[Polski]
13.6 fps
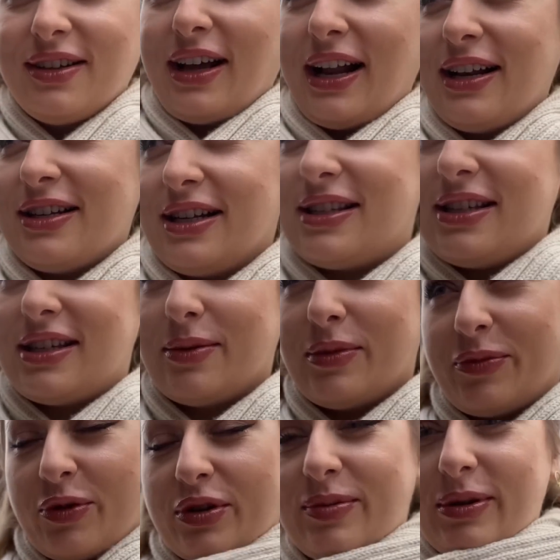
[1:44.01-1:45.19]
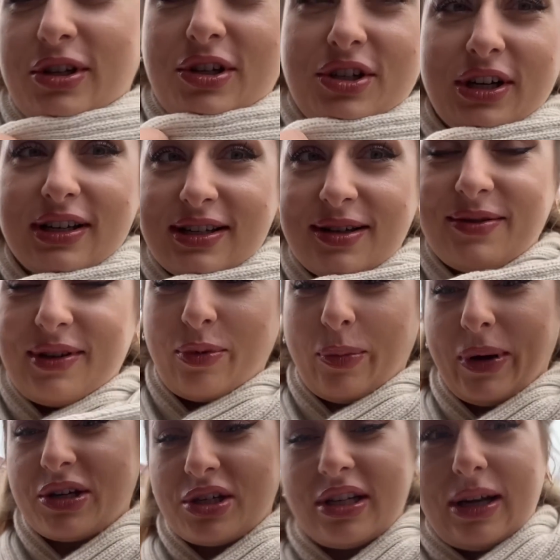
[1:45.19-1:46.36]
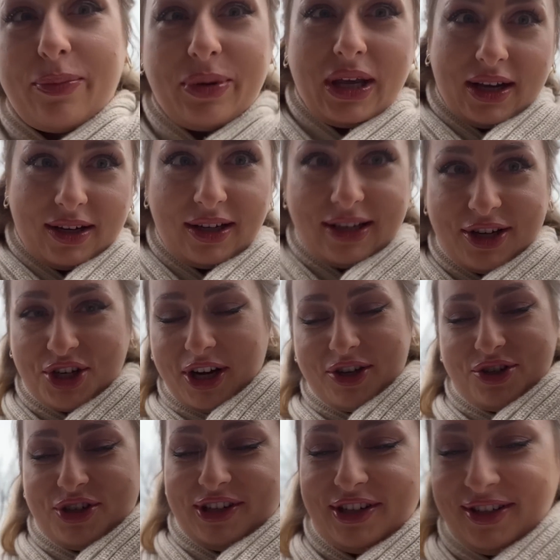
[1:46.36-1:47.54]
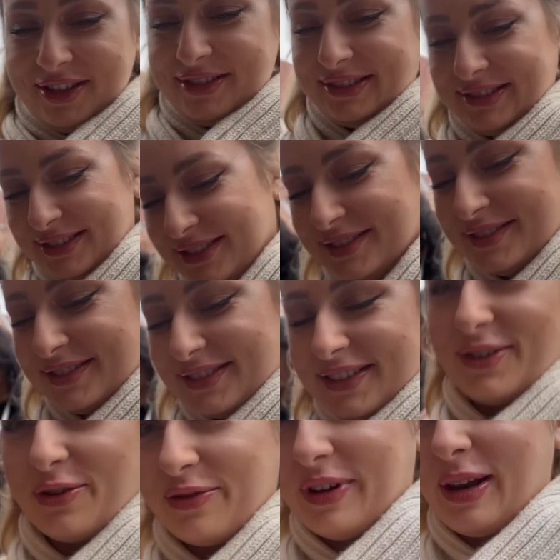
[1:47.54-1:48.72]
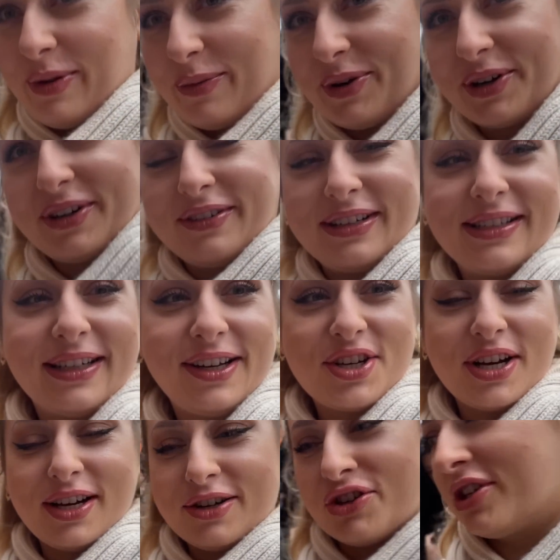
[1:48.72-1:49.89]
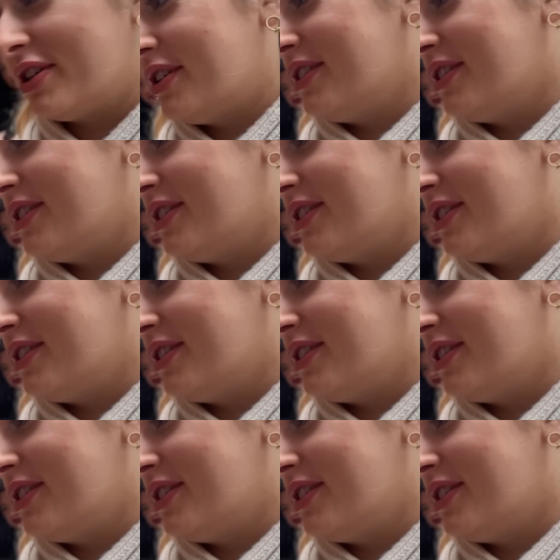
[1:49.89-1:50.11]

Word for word: Ale nic, idziemy miło spędzić czas i popatrzeć na piękne rzeczy. Uwielbiam oglądać takie rzeczy.